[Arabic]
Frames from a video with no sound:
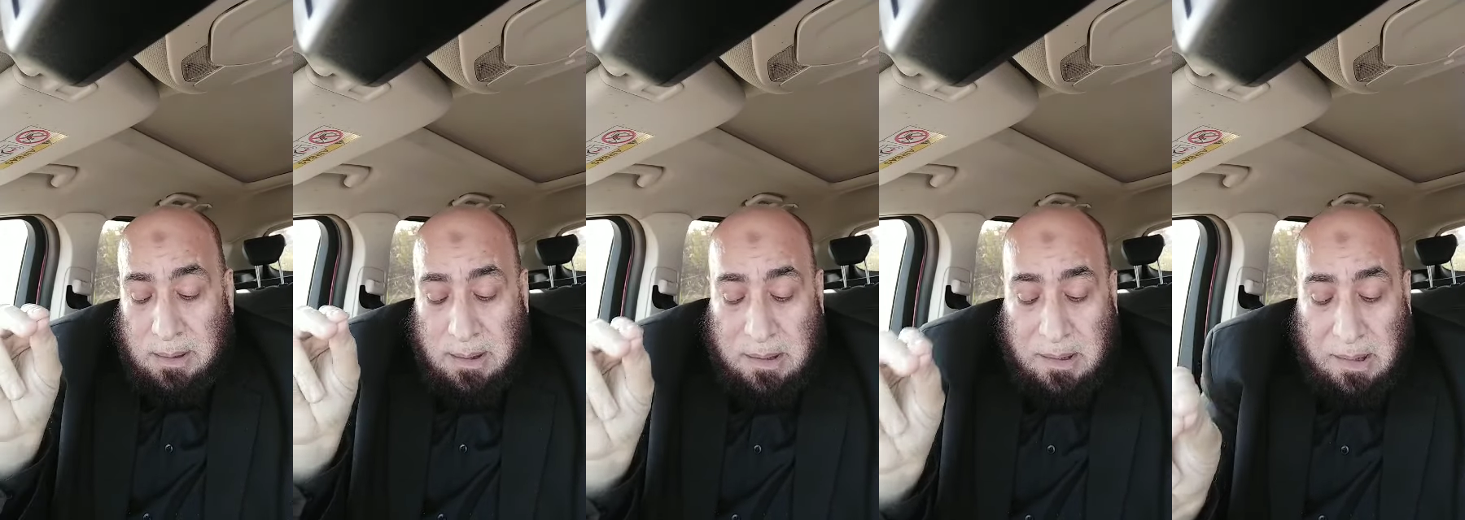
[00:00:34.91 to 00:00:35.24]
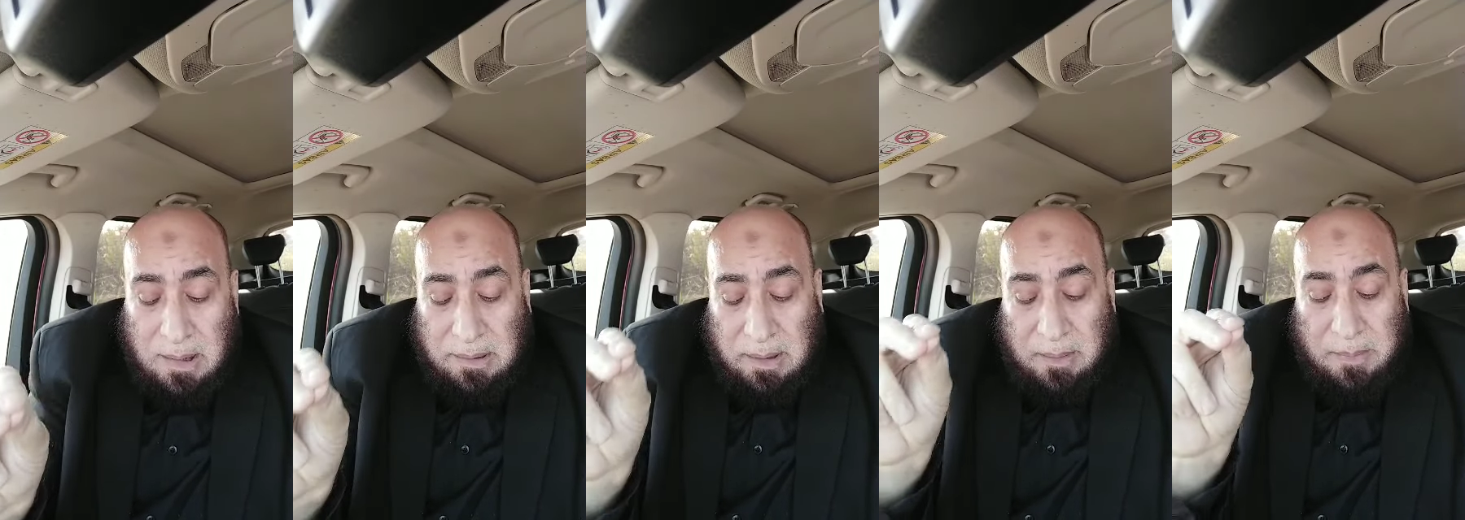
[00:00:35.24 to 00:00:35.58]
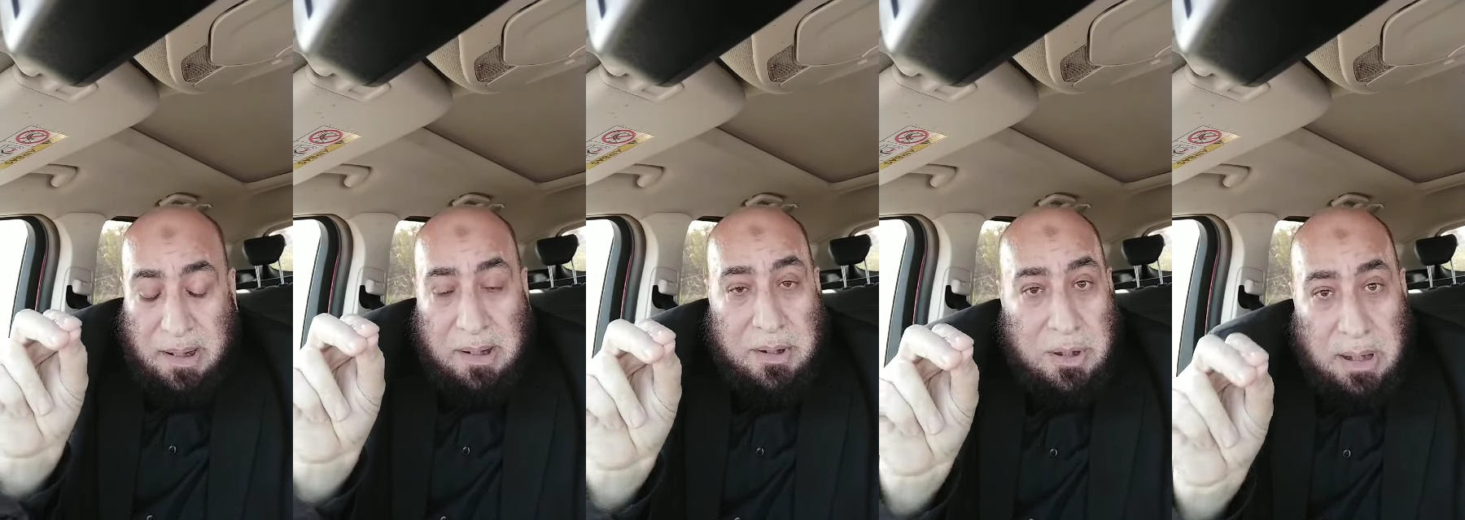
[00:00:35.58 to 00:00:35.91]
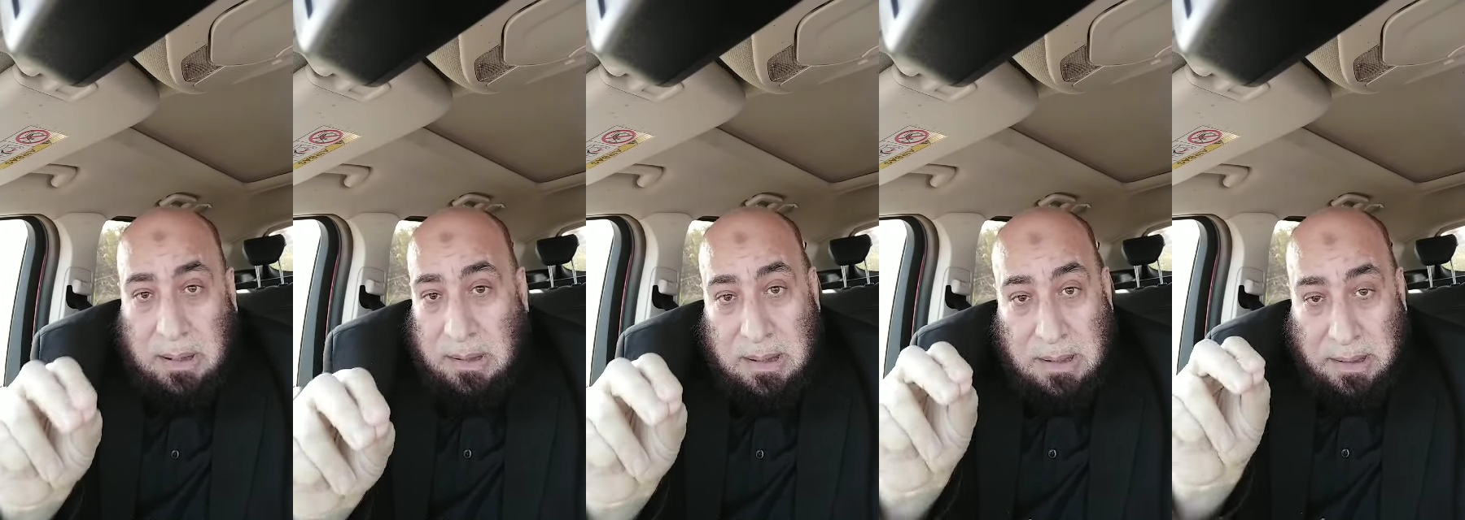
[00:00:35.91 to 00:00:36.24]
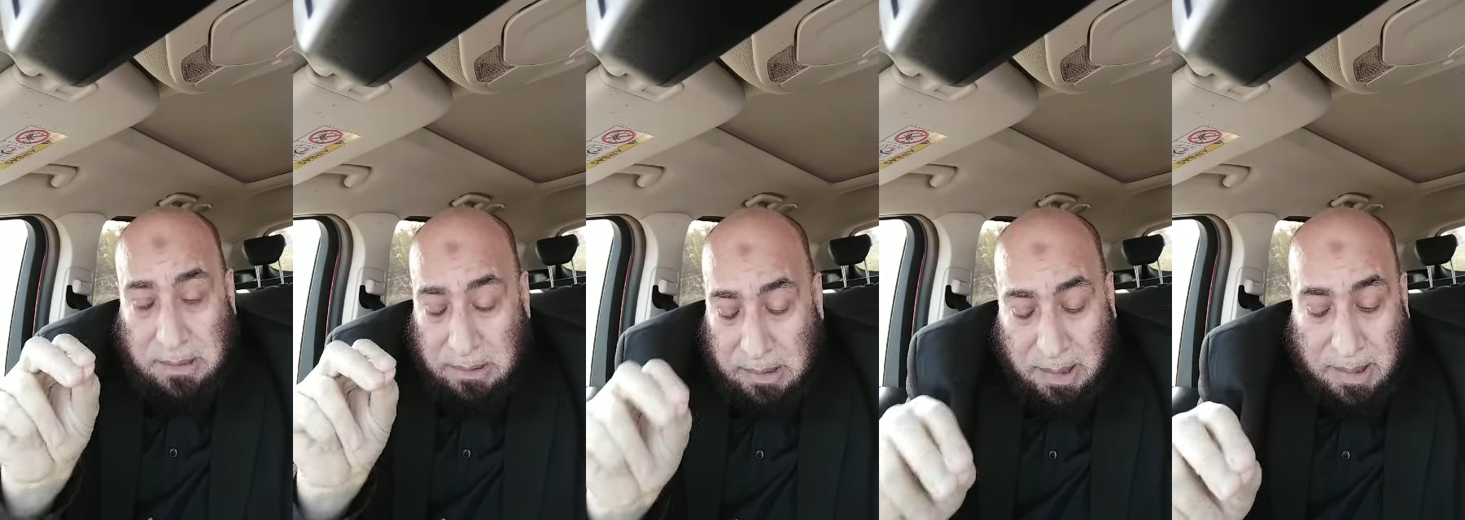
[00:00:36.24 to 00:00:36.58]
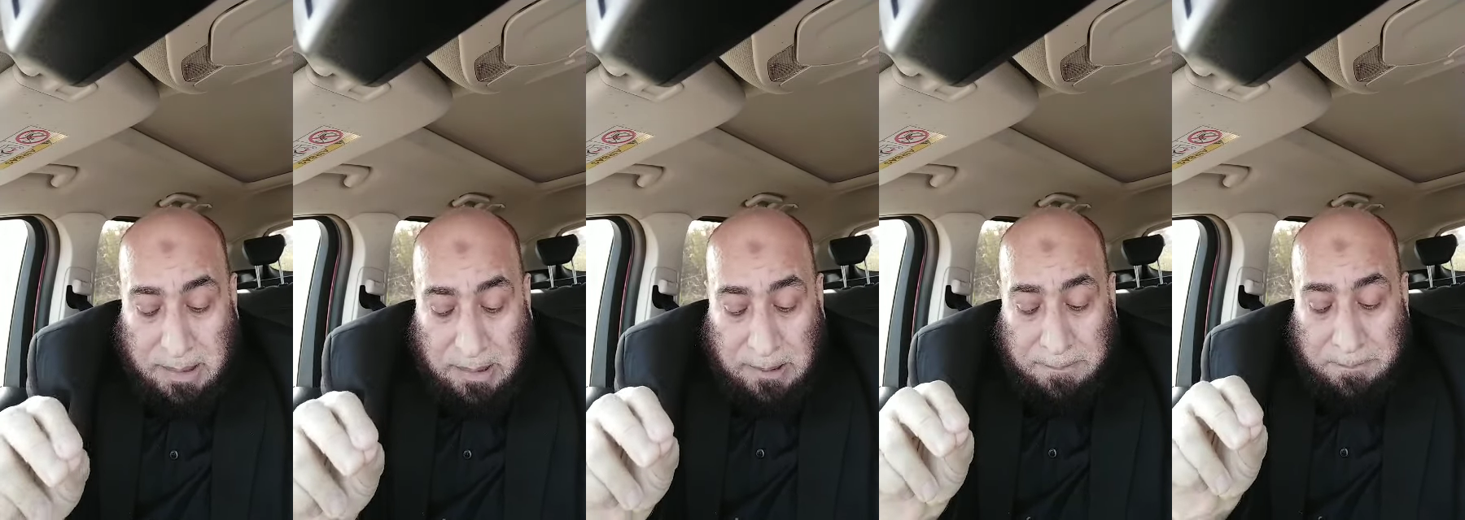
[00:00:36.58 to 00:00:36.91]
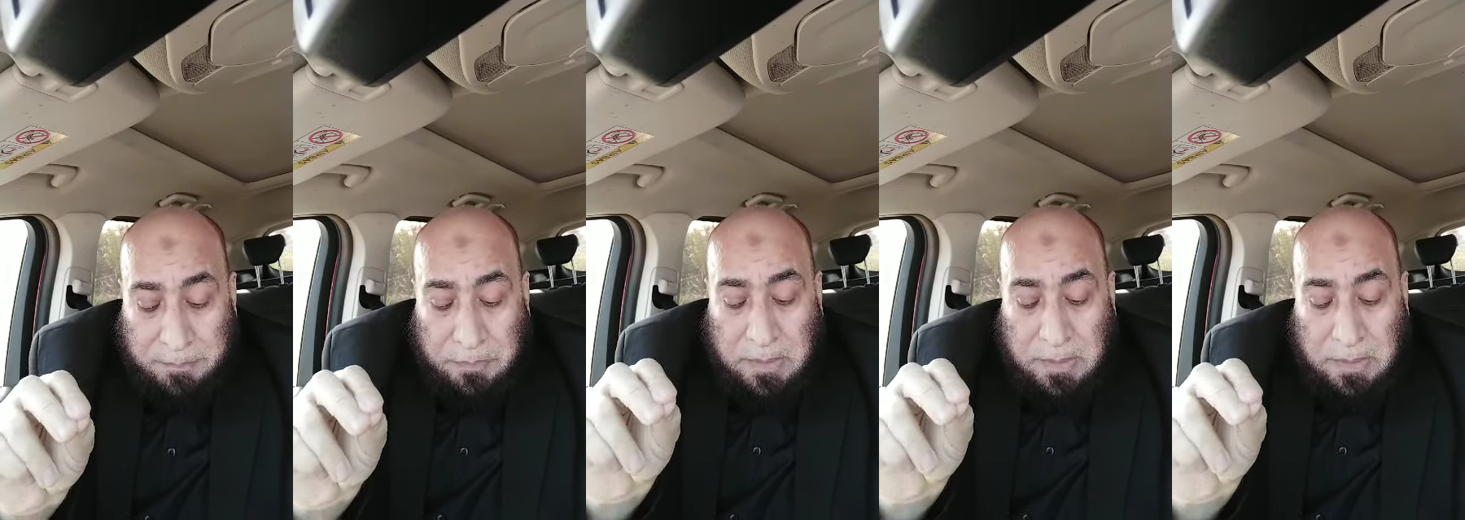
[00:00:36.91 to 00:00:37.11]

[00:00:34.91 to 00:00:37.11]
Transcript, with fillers: قصتي مع الشيخ الزنداني